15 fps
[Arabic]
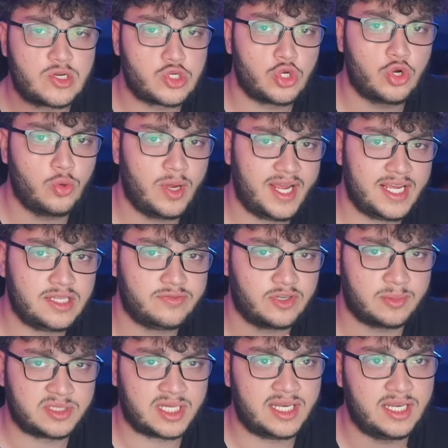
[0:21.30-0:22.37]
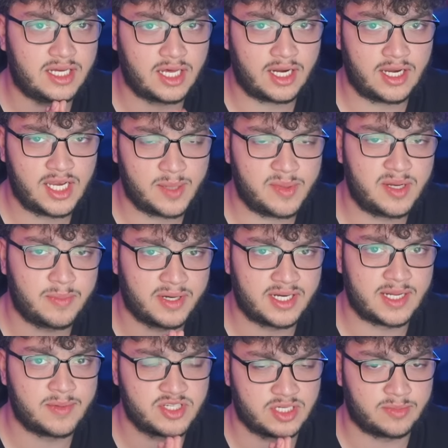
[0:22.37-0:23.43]
هو المشهور الوحيد في رمضان اللي قرر يعمل
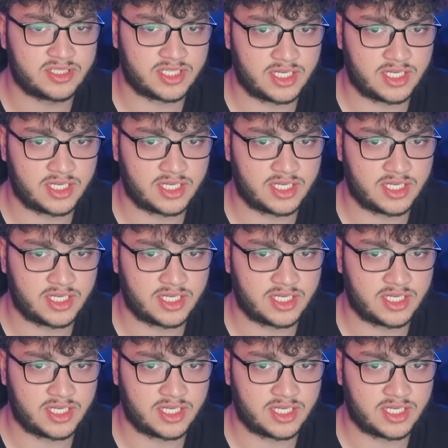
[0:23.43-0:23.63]
برنامج